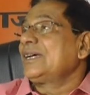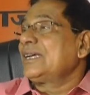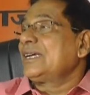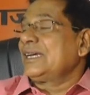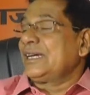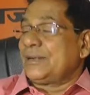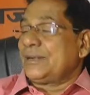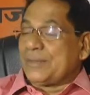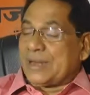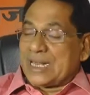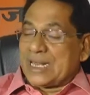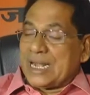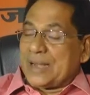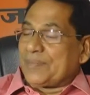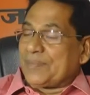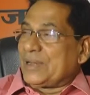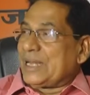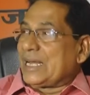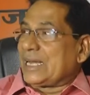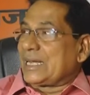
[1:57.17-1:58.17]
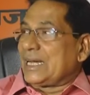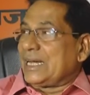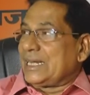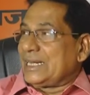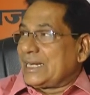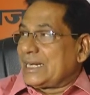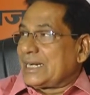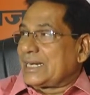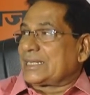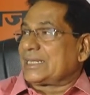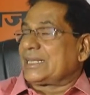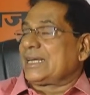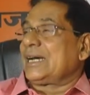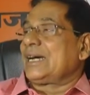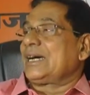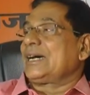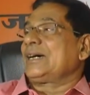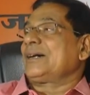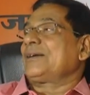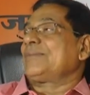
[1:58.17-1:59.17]
कि हमारा अपना कार्यकर्ता
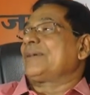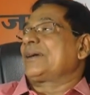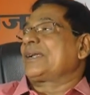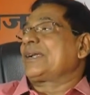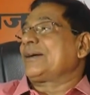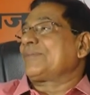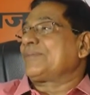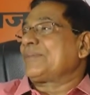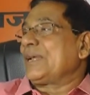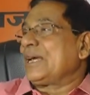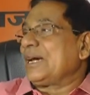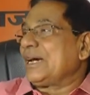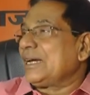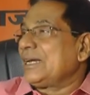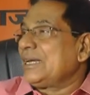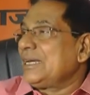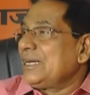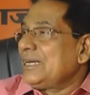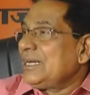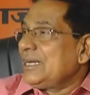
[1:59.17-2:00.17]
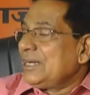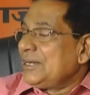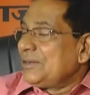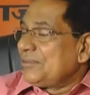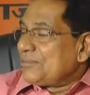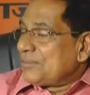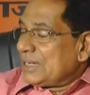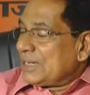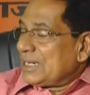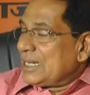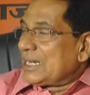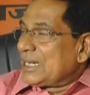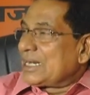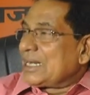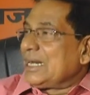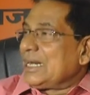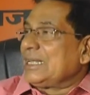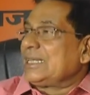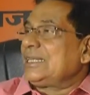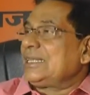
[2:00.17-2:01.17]
हमारा अपना मंडल
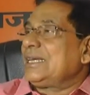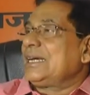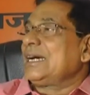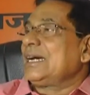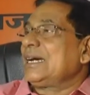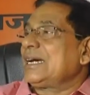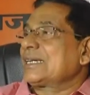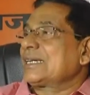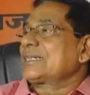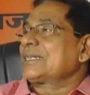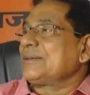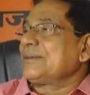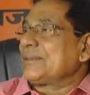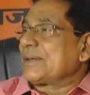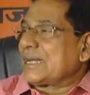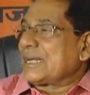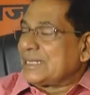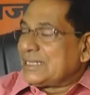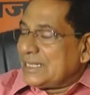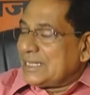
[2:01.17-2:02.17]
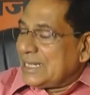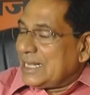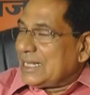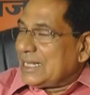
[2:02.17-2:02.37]
का अध्यक्ष हमारा जिला